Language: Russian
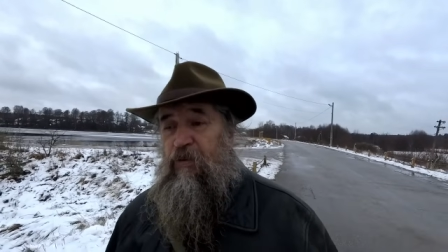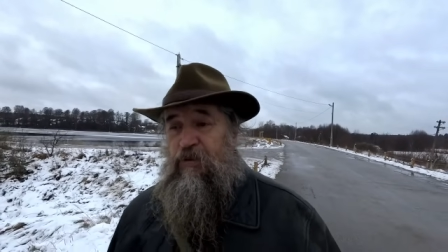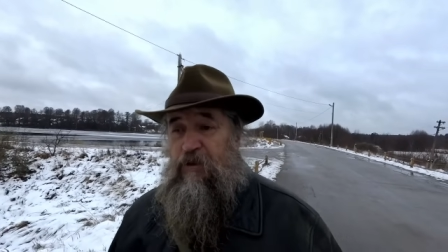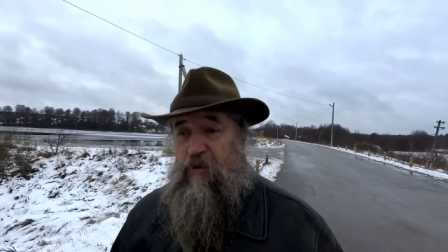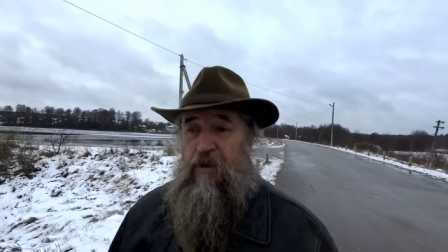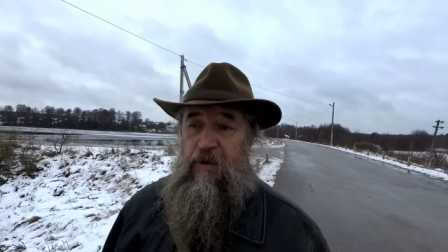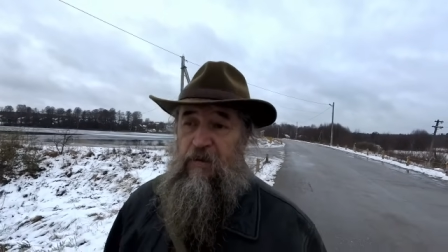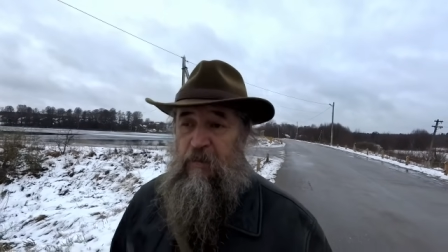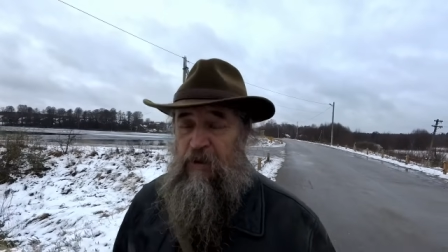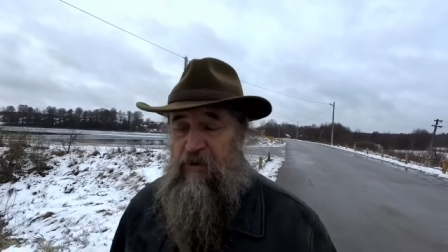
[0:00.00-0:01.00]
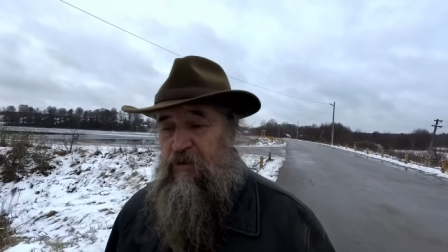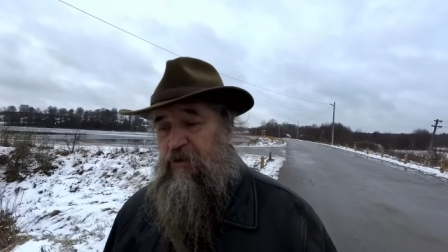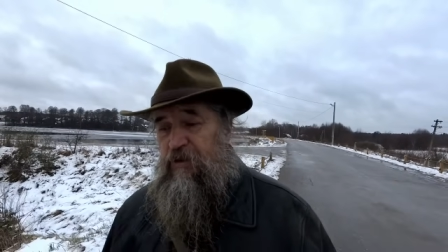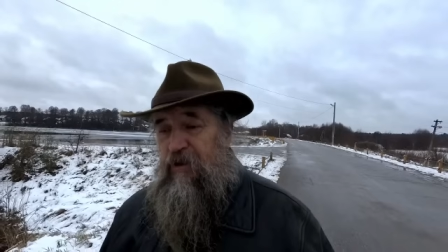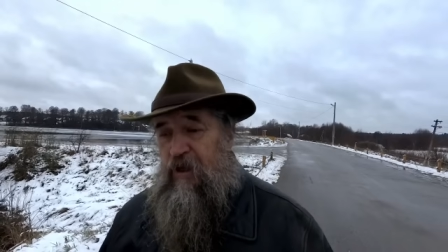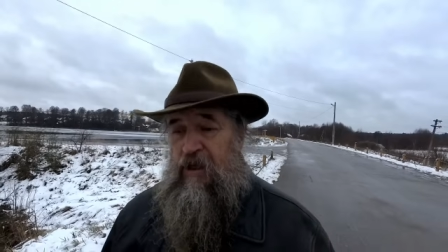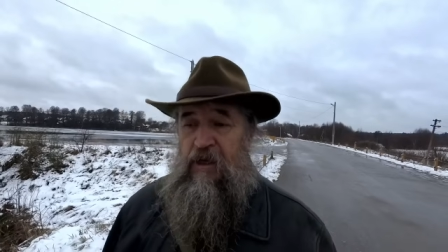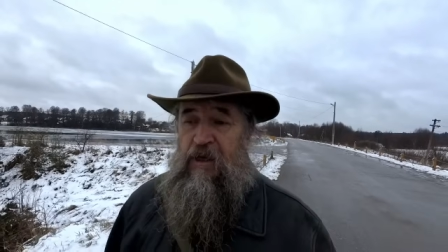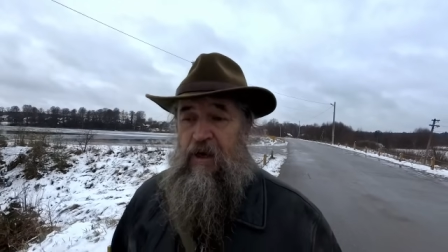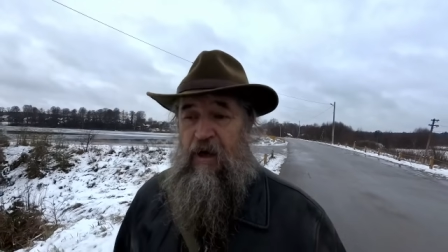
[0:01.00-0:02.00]
Просто молодежь
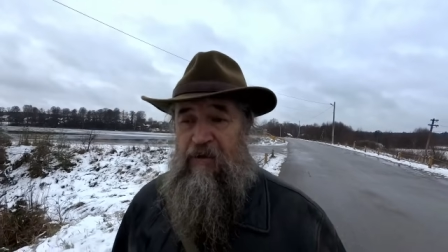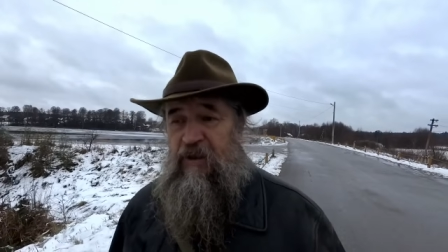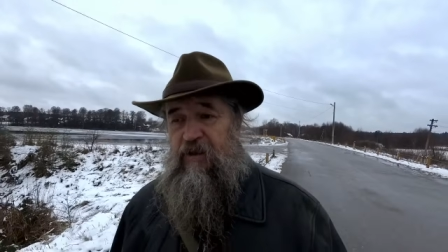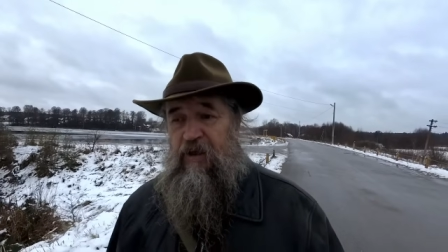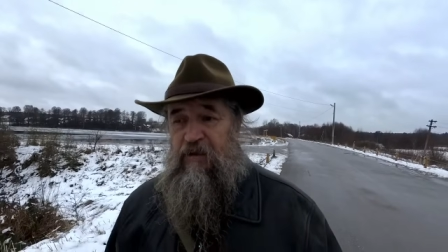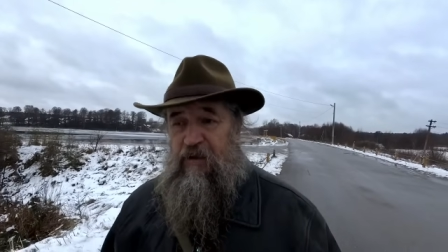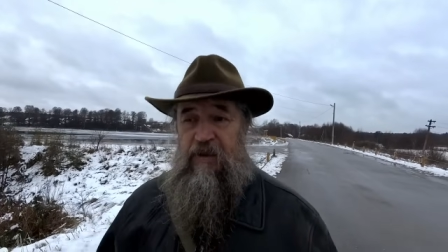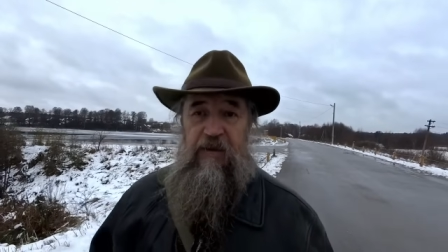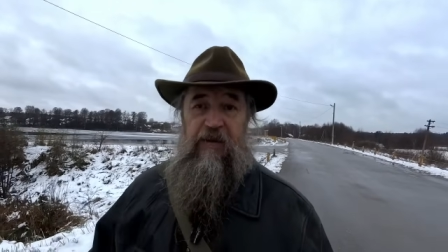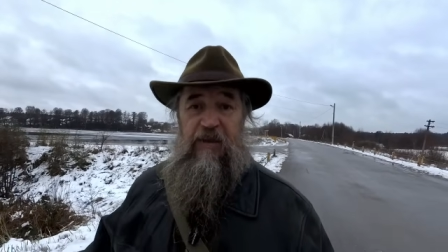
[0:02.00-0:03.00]
отдыхала